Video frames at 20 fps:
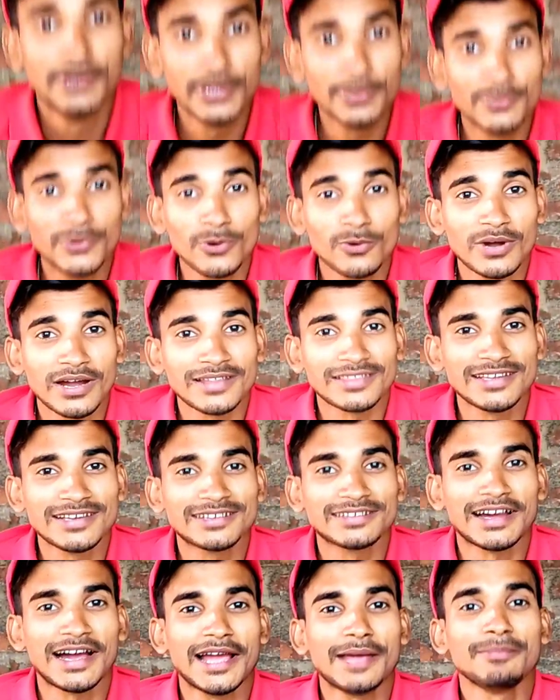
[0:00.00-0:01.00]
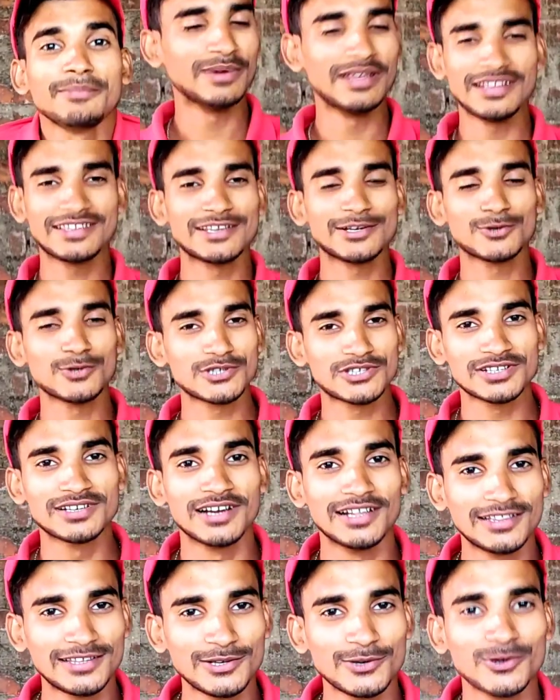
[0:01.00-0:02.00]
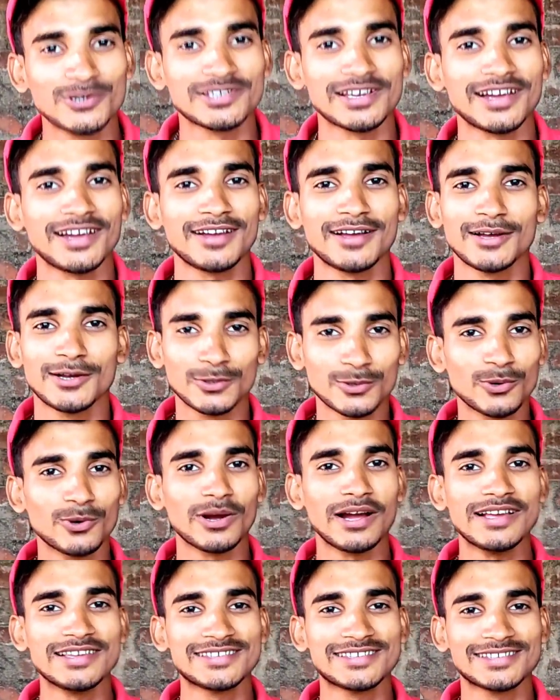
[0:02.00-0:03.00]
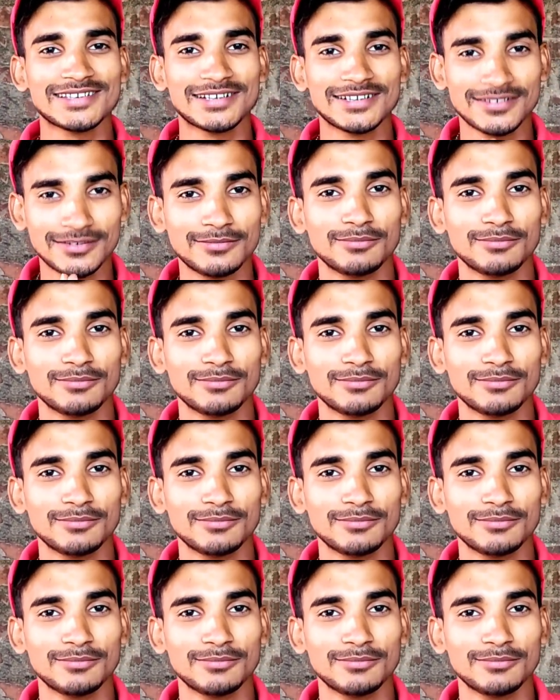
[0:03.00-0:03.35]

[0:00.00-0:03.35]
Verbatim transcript: हैं रिव्यू करते टाइम मेरे से कुछ गलती हो जाए तो गाइज